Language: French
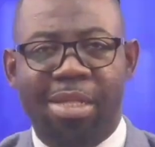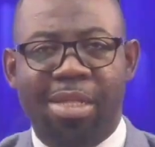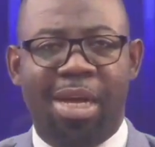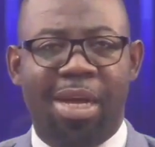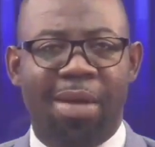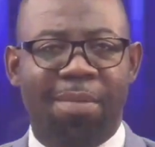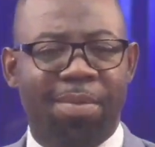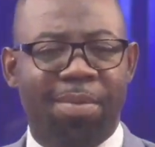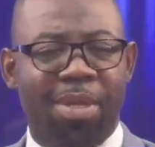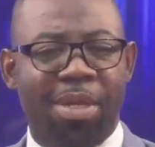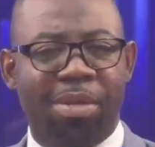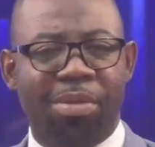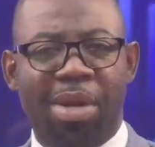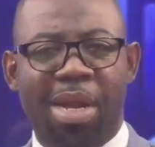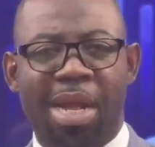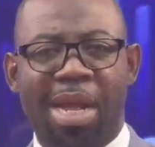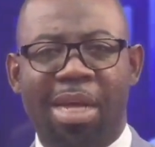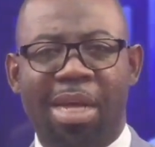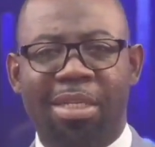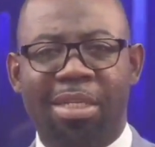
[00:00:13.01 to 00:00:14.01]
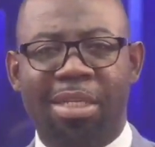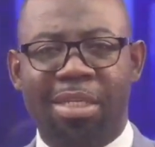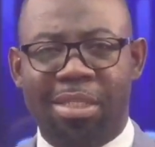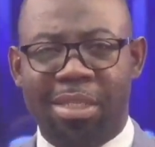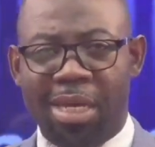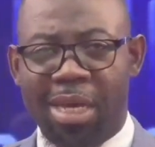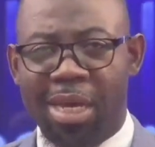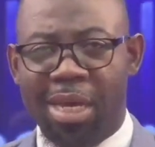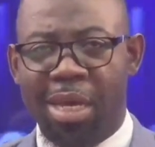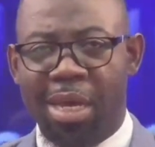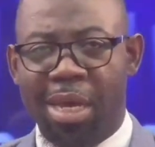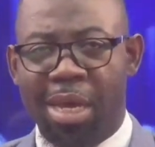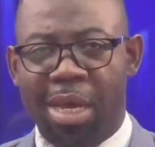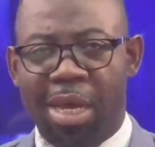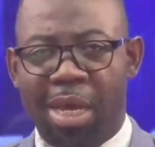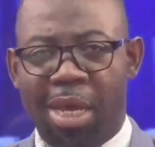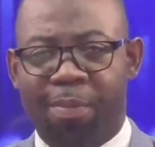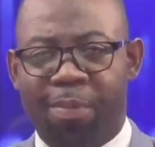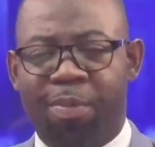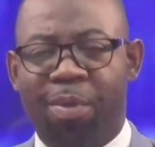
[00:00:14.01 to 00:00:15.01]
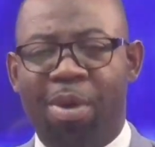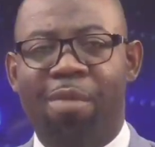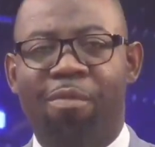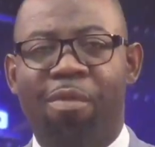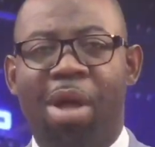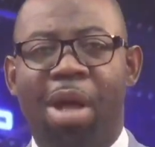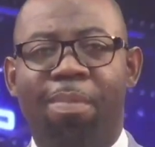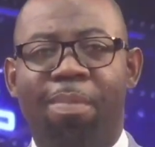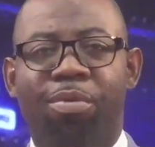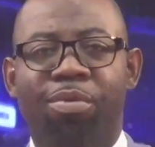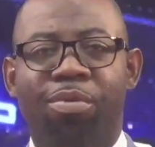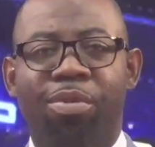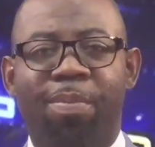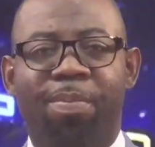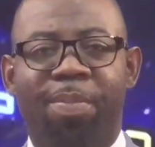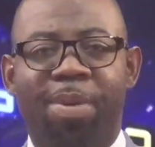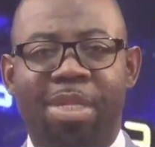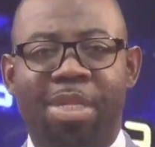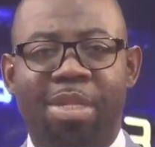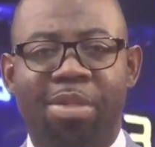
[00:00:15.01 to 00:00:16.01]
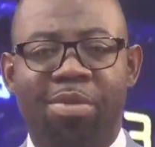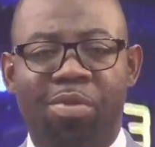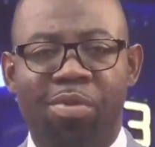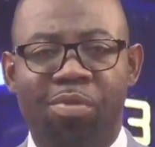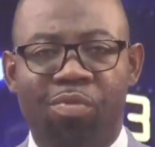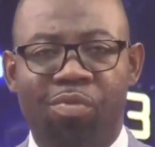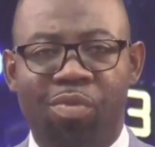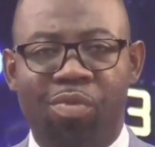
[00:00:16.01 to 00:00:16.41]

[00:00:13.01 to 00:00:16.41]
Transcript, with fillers: capitale de la RDC. Et pour avoir plus de précisions, nous